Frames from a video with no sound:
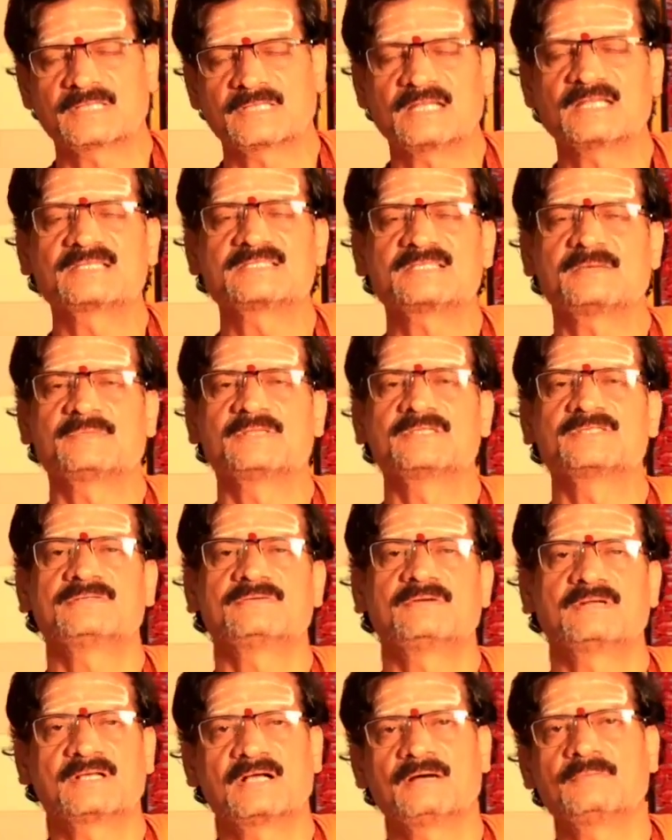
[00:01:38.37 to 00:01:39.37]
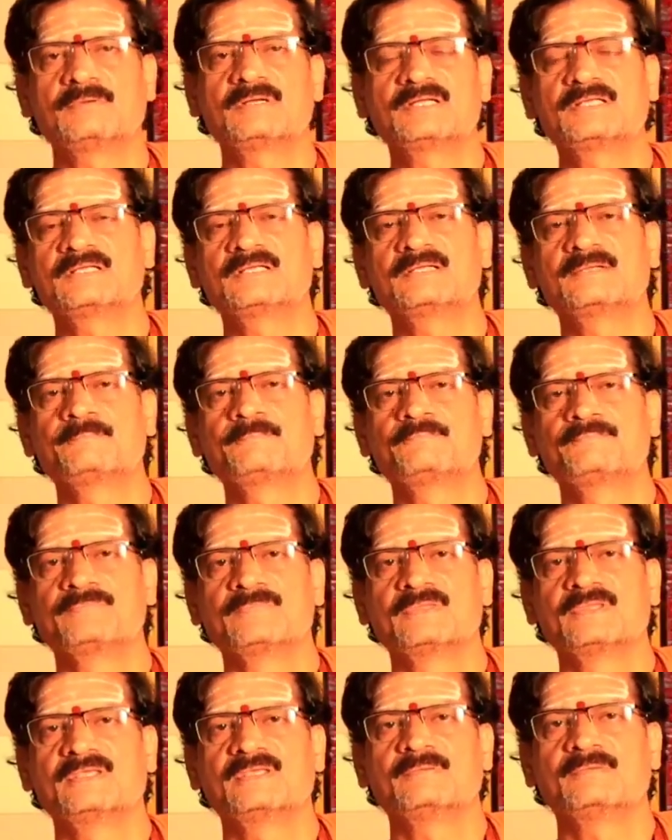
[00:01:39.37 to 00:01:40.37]
తలకి సంబంధించినవాడు కాబట్టి
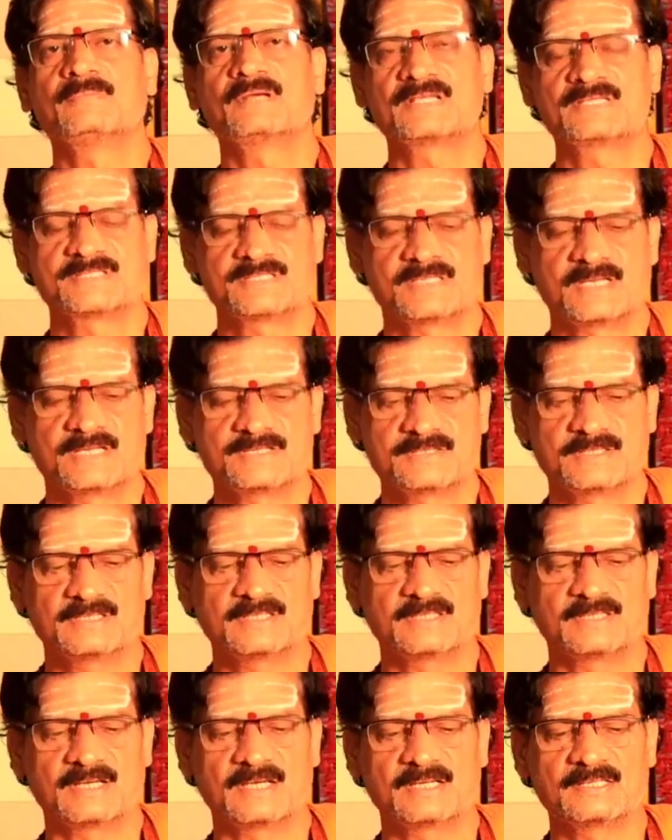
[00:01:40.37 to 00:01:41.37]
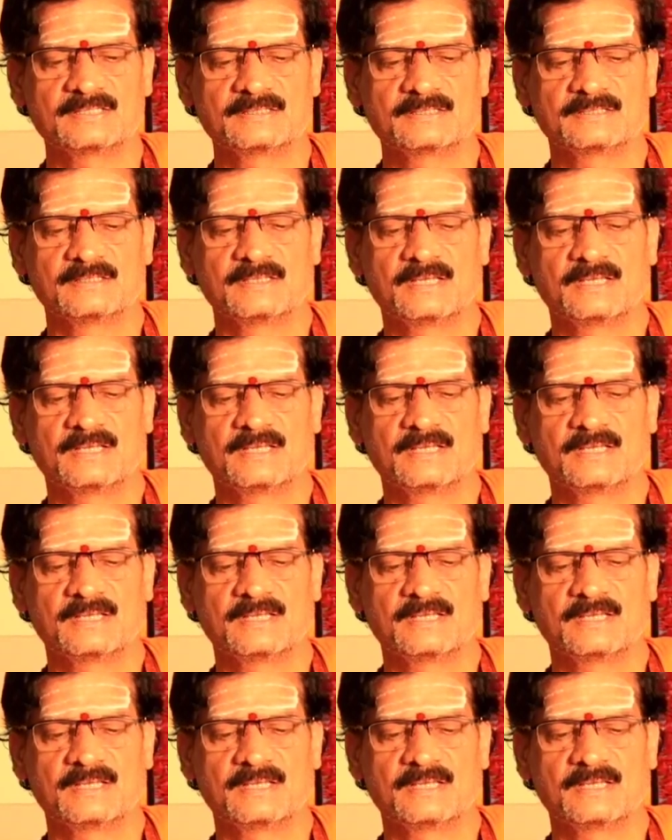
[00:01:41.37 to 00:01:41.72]
ఈ మనశ్చాంచల్యం కానీ